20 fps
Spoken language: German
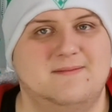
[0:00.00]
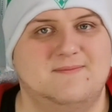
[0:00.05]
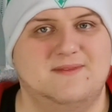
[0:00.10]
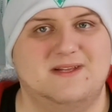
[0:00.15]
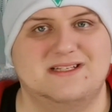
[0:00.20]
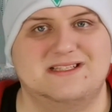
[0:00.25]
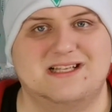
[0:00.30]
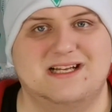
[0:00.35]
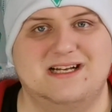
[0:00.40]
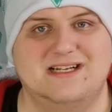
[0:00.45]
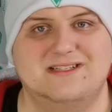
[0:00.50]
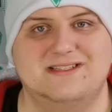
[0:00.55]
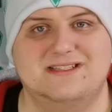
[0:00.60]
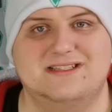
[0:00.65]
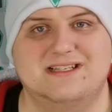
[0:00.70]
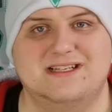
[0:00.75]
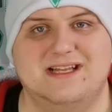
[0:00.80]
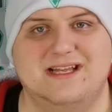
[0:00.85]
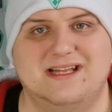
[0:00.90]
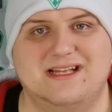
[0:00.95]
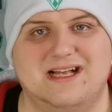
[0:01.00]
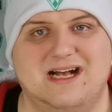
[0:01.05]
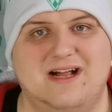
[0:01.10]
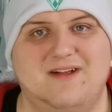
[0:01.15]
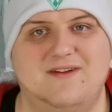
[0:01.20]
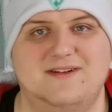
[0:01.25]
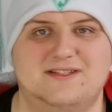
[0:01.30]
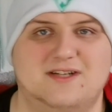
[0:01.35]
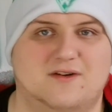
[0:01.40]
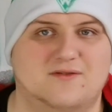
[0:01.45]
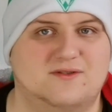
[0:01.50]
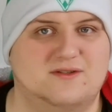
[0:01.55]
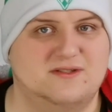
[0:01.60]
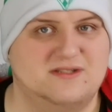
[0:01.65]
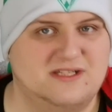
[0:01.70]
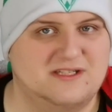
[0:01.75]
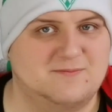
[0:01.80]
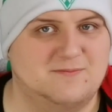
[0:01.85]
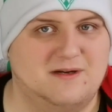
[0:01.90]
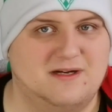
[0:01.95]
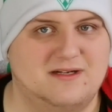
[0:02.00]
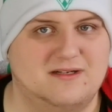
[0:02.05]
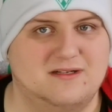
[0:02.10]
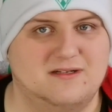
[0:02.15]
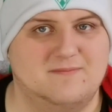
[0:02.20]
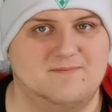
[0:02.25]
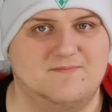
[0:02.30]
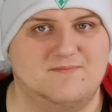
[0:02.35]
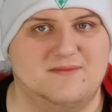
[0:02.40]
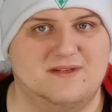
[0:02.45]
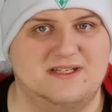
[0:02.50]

Das heißt, egal welche Aufstellung ich jetzt mache,